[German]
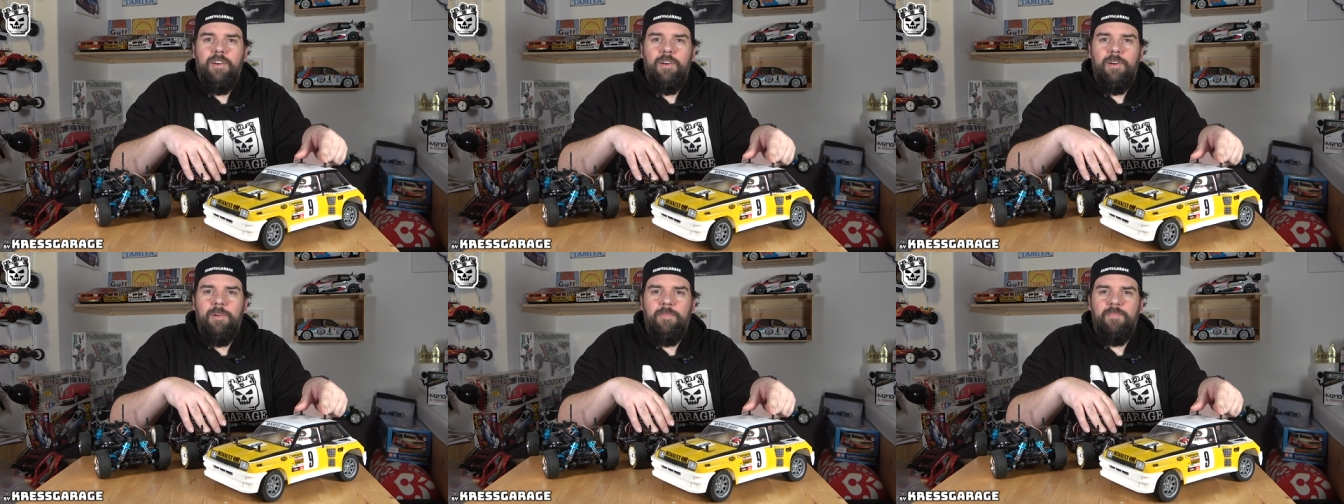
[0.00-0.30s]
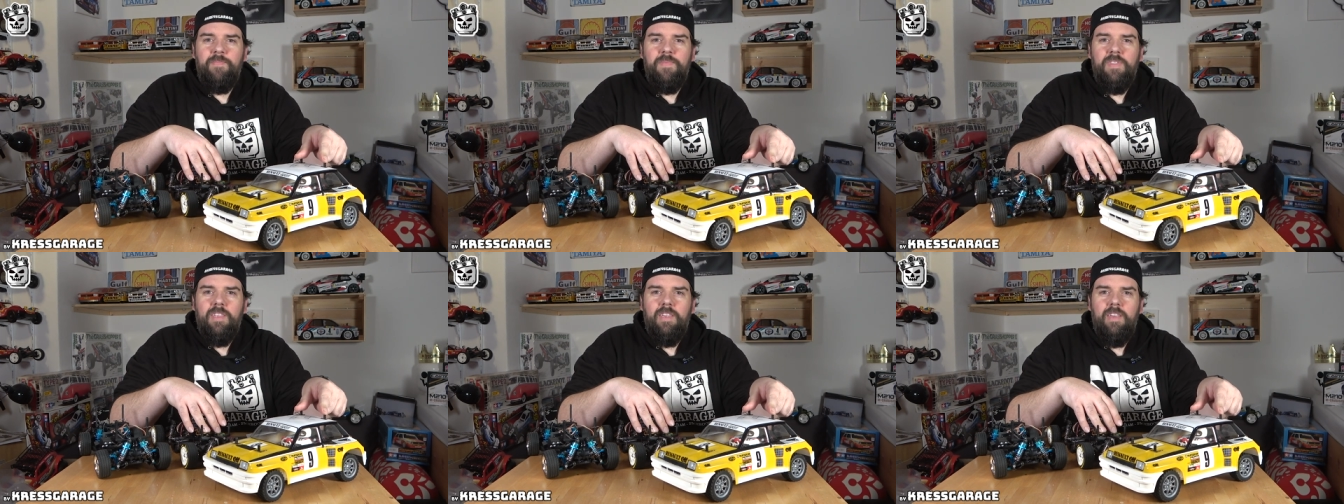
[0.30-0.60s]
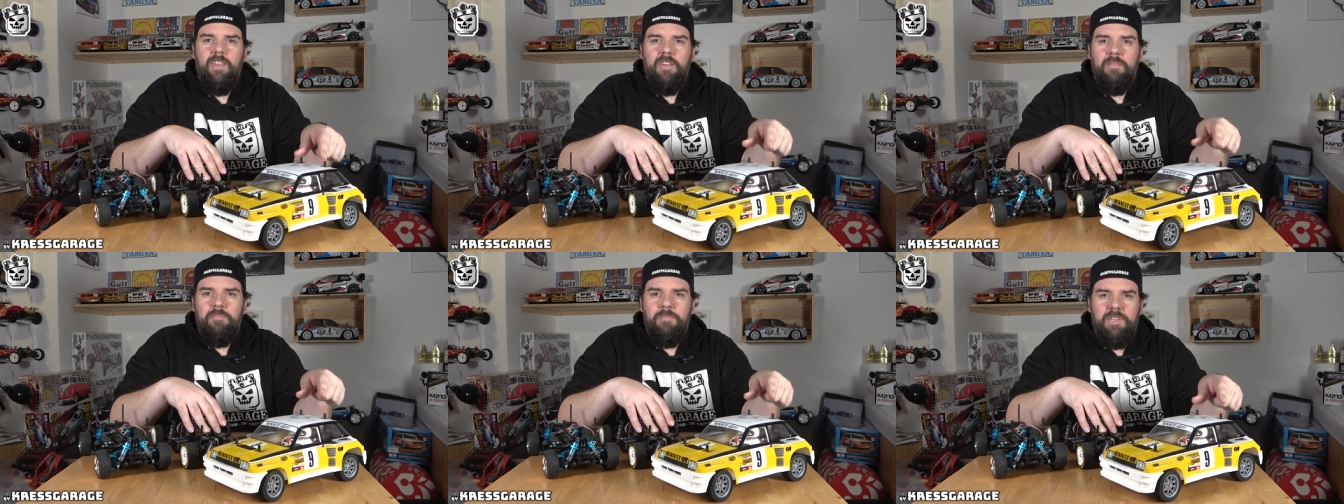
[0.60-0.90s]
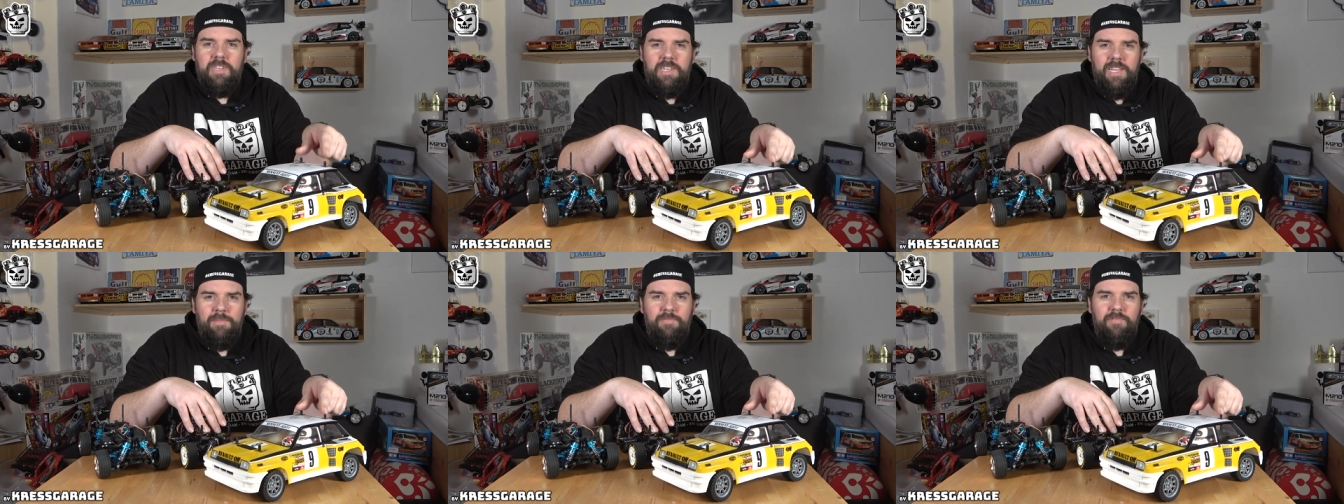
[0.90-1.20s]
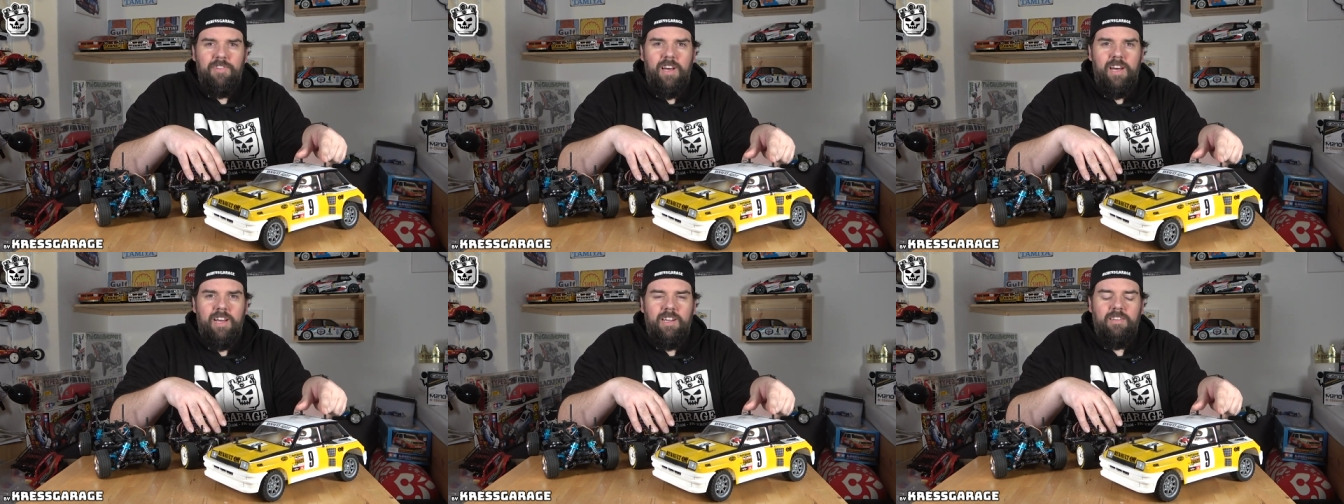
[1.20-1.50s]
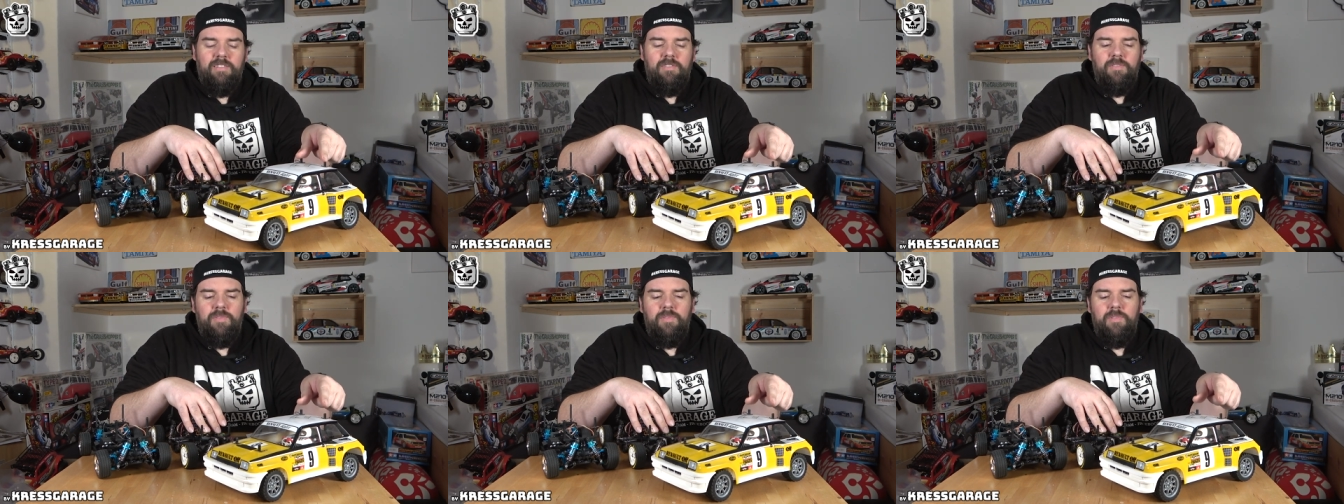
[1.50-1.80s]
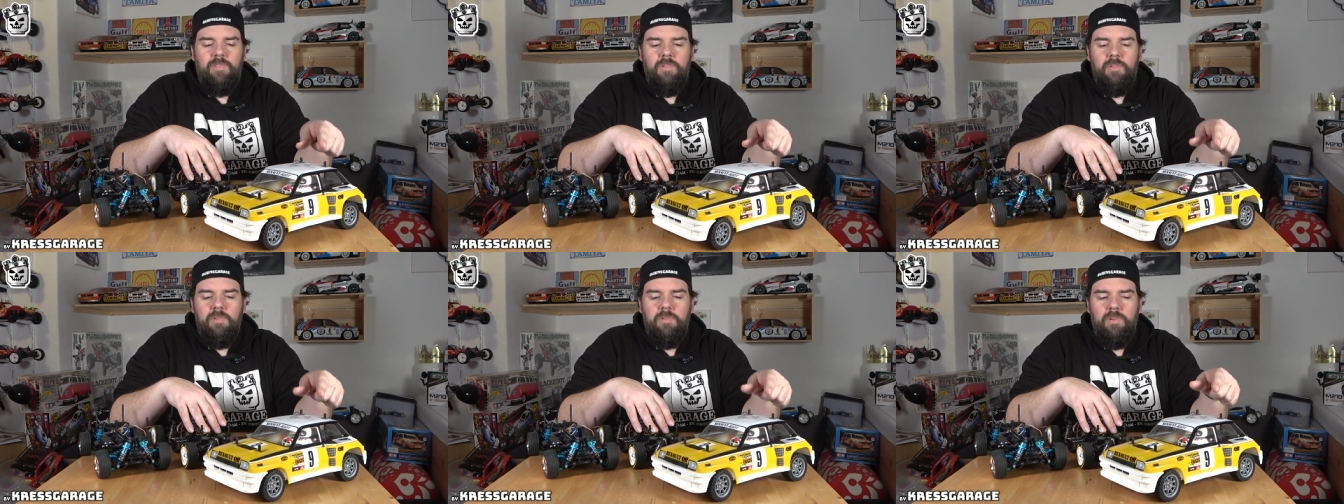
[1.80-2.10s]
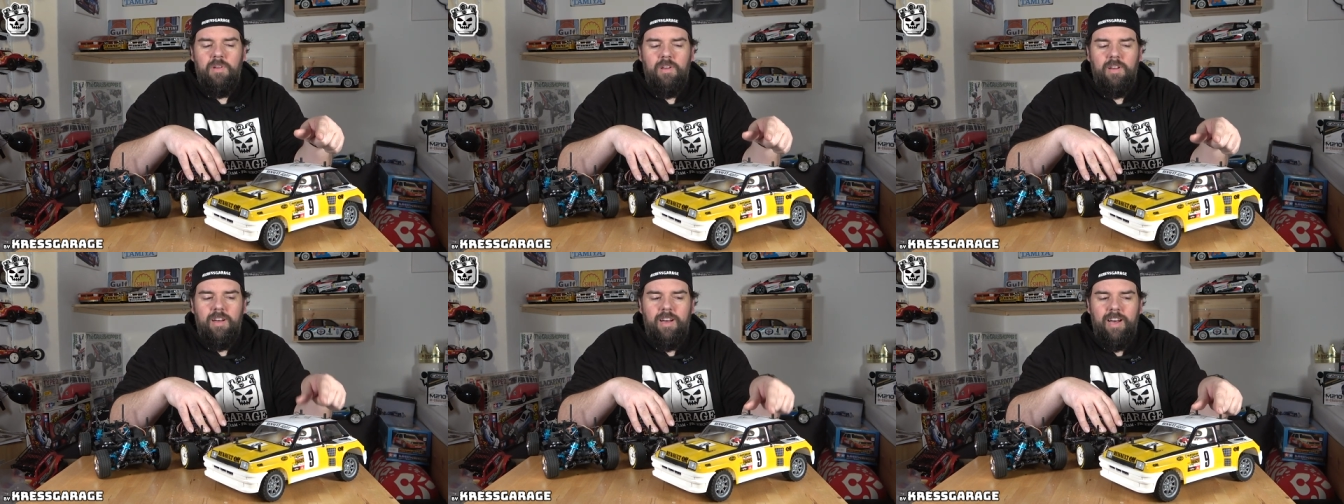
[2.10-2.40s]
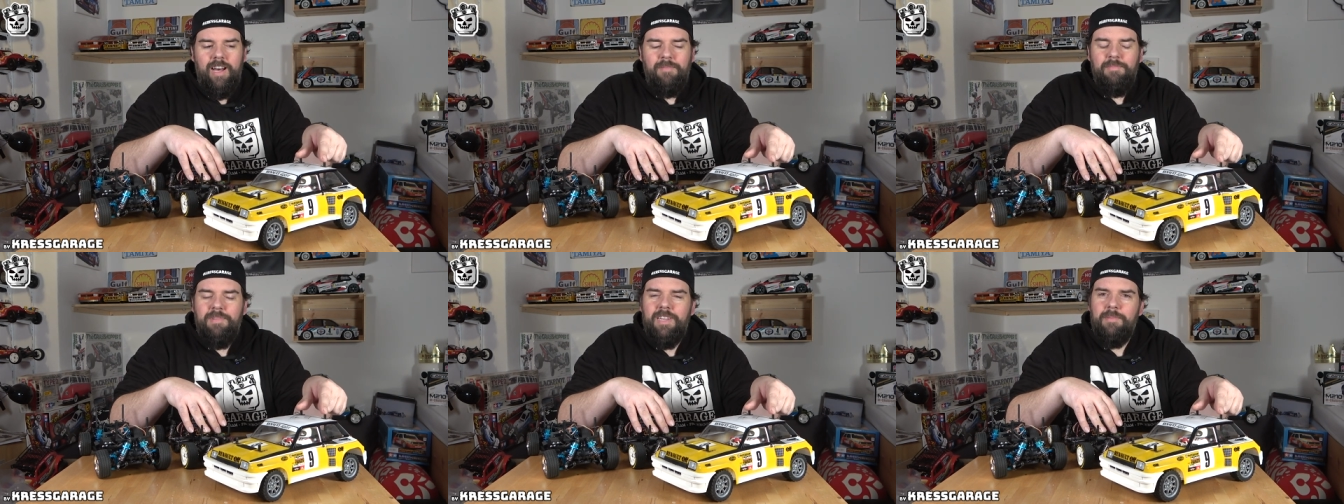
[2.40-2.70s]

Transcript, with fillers: Ähm, mit dem Wagen haben